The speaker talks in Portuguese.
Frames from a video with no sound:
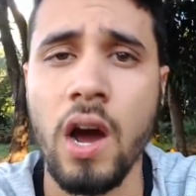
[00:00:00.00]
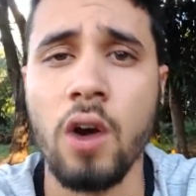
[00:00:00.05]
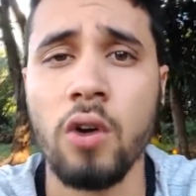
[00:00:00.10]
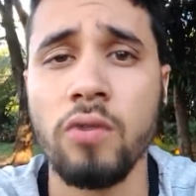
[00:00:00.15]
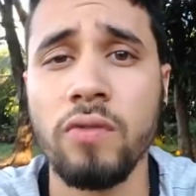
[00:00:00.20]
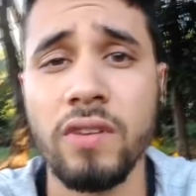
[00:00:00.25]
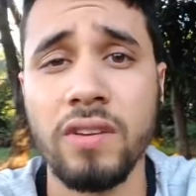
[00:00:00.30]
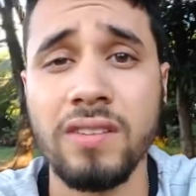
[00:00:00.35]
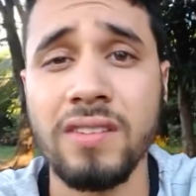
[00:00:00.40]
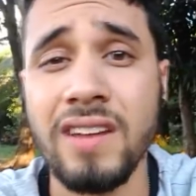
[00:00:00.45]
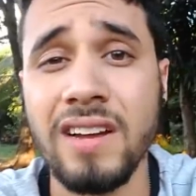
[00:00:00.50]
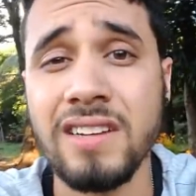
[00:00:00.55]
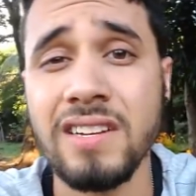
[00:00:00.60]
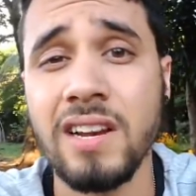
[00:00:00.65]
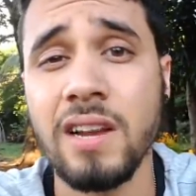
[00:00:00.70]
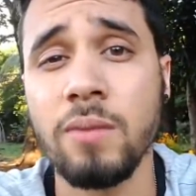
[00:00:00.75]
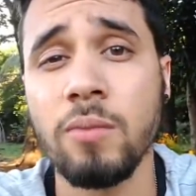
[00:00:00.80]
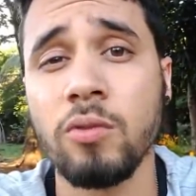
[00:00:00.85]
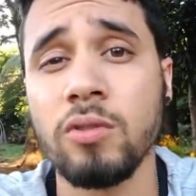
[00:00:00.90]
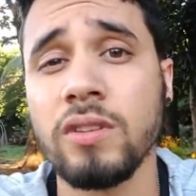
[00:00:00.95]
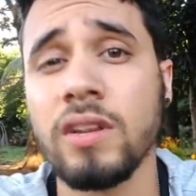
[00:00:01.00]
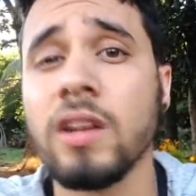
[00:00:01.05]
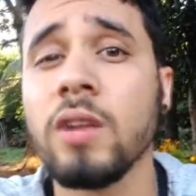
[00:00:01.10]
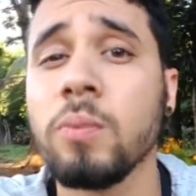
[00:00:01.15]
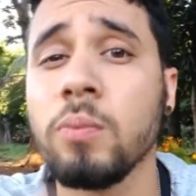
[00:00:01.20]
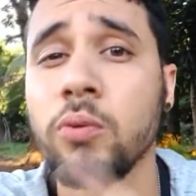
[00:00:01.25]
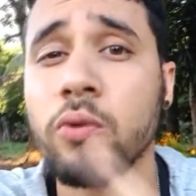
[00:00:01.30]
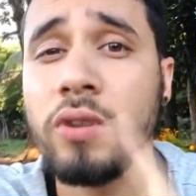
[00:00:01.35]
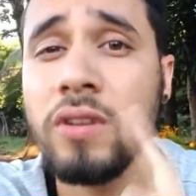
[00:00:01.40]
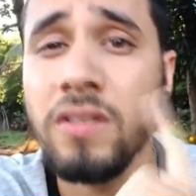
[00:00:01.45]
A universidade ela é
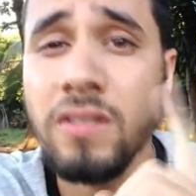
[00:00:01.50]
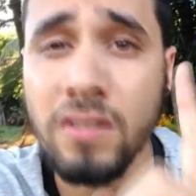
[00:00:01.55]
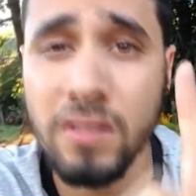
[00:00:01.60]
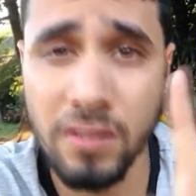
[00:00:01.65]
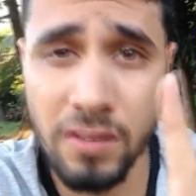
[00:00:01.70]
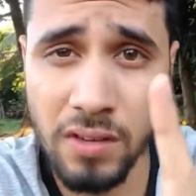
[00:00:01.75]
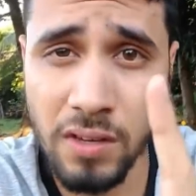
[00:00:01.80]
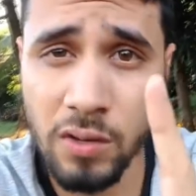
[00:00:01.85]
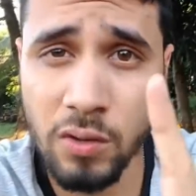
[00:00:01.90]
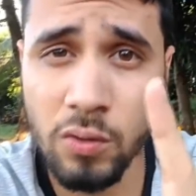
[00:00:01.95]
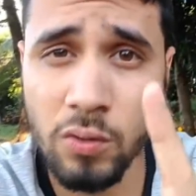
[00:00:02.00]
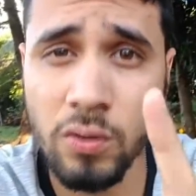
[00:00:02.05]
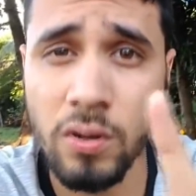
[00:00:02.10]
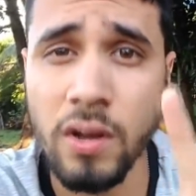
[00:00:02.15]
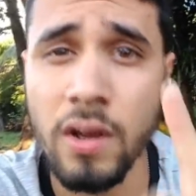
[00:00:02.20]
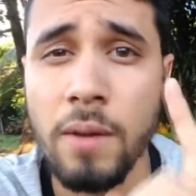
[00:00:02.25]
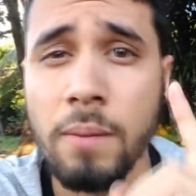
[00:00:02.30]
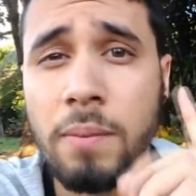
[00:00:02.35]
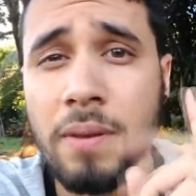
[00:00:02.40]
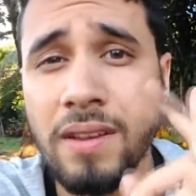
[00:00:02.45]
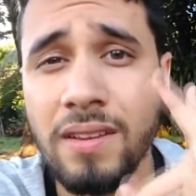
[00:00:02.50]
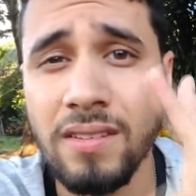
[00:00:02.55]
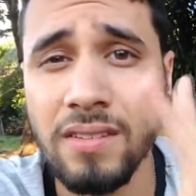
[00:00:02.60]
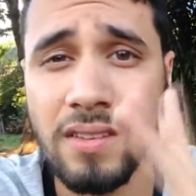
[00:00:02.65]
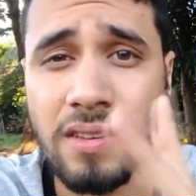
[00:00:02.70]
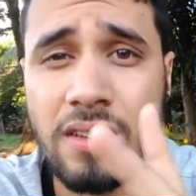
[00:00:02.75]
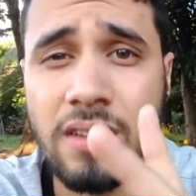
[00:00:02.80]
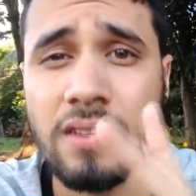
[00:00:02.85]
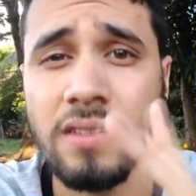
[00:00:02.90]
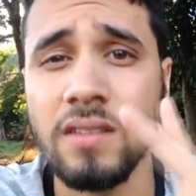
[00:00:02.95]
montada por ensino
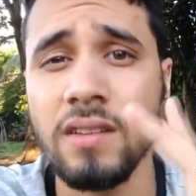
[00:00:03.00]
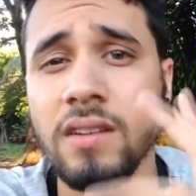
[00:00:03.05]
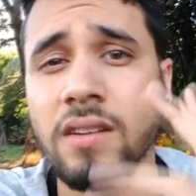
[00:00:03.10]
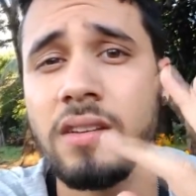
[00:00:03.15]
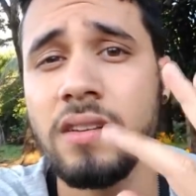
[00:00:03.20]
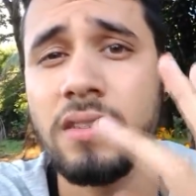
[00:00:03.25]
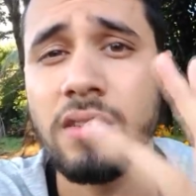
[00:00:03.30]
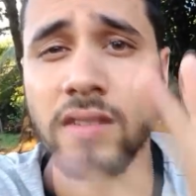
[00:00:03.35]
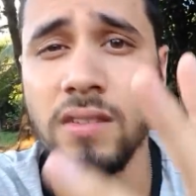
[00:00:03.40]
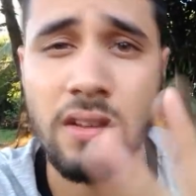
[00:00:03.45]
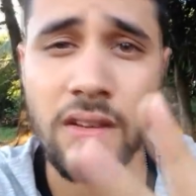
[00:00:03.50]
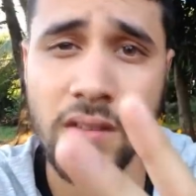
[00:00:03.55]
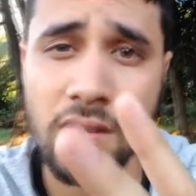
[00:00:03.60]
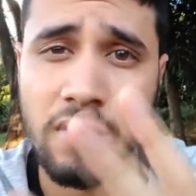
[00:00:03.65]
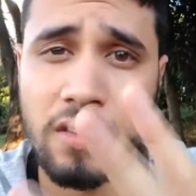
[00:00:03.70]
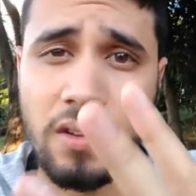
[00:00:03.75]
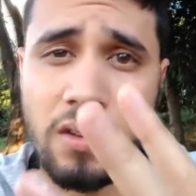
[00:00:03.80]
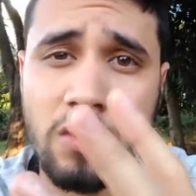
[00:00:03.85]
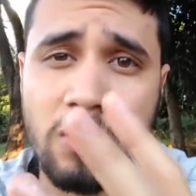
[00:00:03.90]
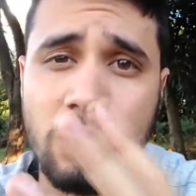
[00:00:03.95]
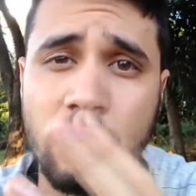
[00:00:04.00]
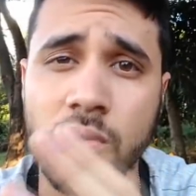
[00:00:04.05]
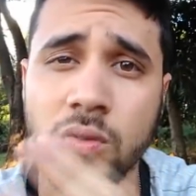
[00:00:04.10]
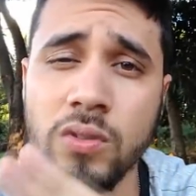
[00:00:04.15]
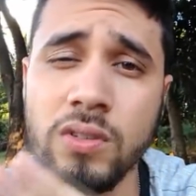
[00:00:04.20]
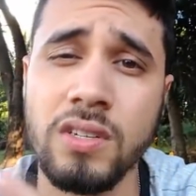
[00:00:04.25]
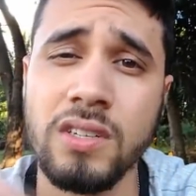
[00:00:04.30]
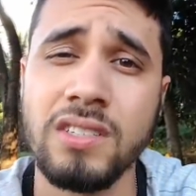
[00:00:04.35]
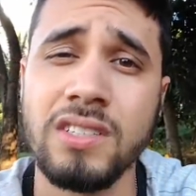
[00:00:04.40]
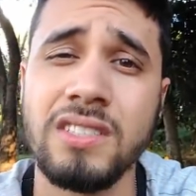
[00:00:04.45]
pesquisa e extensão,
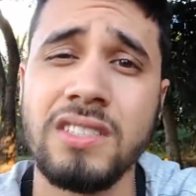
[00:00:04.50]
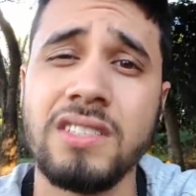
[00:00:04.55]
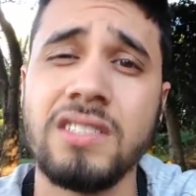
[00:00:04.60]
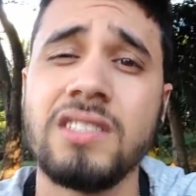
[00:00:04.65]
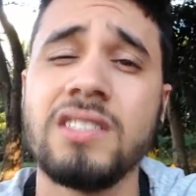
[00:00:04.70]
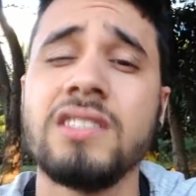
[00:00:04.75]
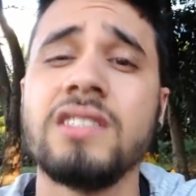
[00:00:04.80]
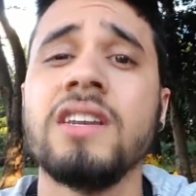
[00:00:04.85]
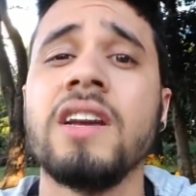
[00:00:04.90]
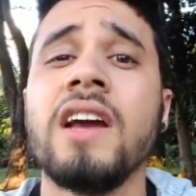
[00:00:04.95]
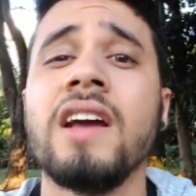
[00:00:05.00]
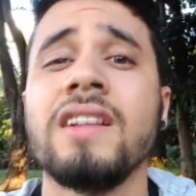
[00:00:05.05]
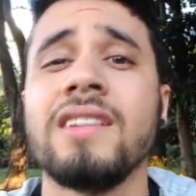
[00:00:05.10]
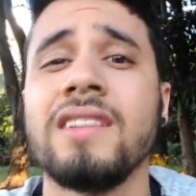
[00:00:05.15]
ou seja, a gente